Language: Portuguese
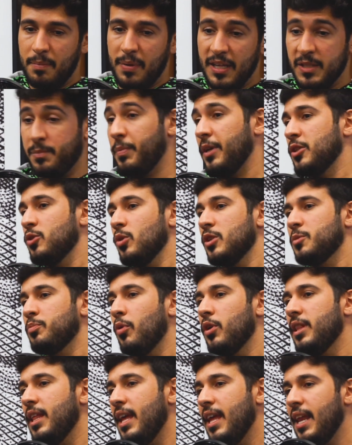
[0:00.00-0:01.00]
ah, para as pessoas
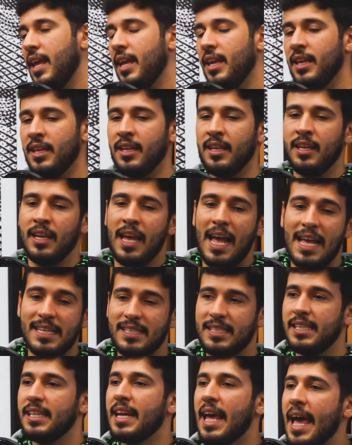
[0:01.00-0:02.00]
poderem
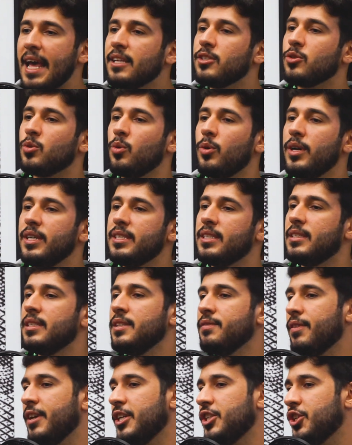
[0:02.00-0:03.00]
assinar as
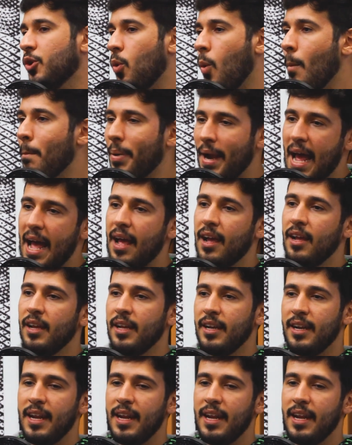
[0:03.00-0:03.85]
coisas em vez de comprar.